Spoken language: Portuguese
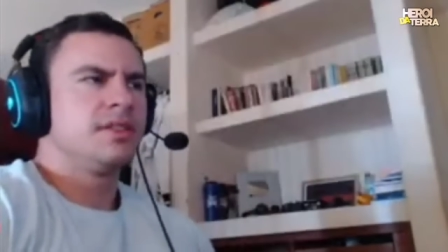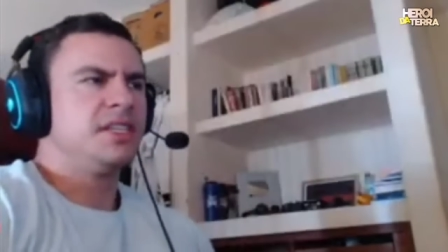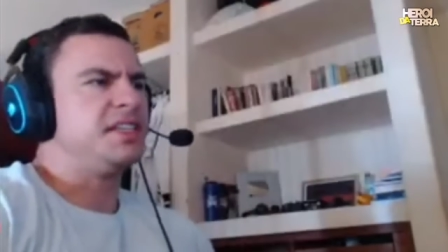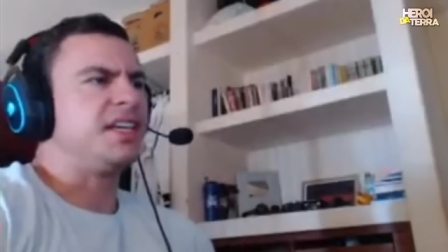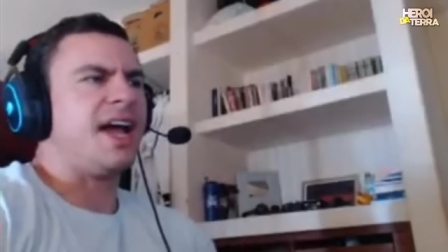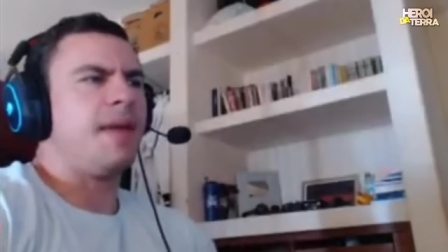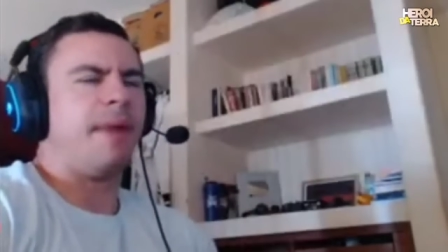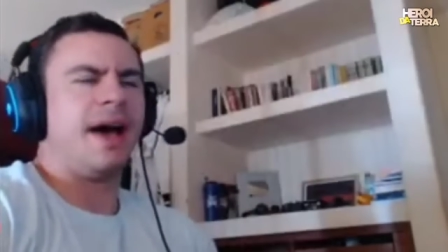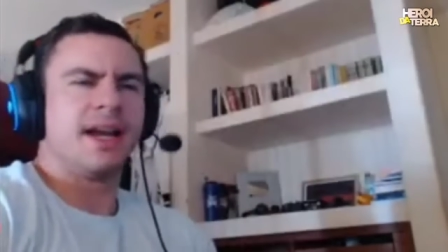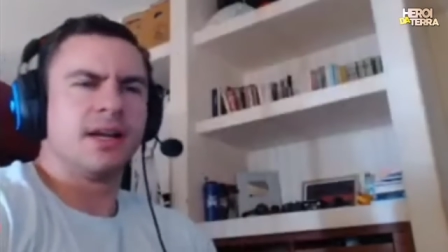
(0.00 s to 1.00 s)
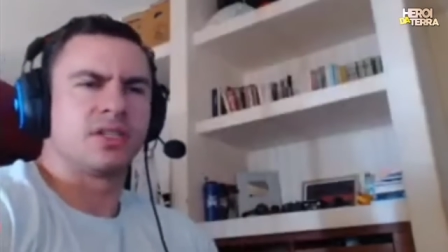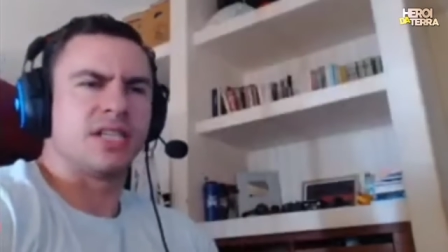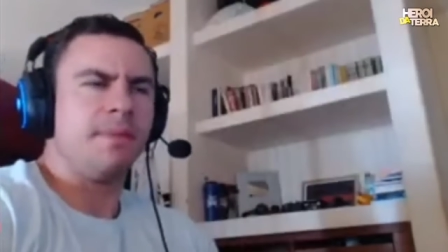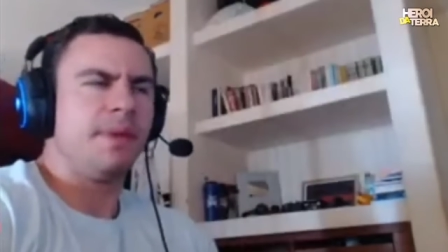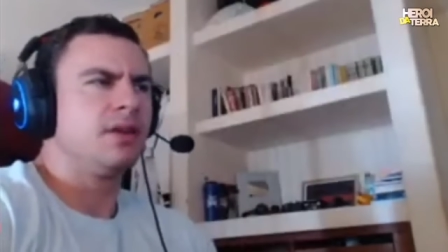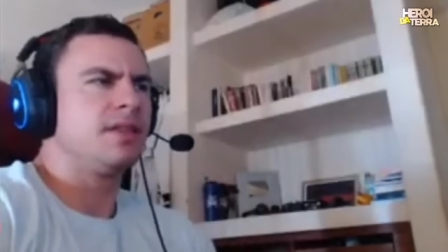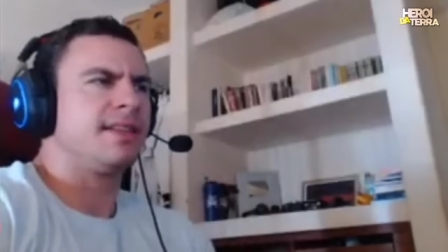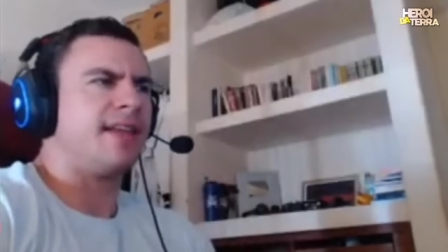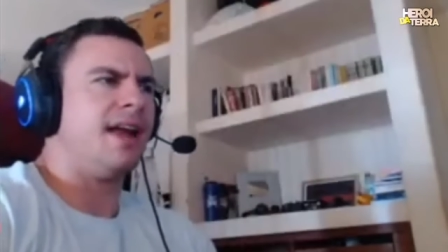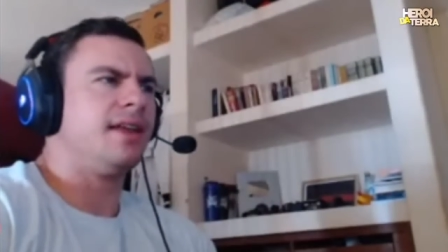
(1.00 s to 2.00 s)
Vocês ficam reparando sempre no
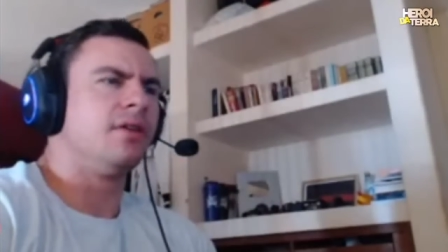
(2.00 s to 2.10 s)
detalhe.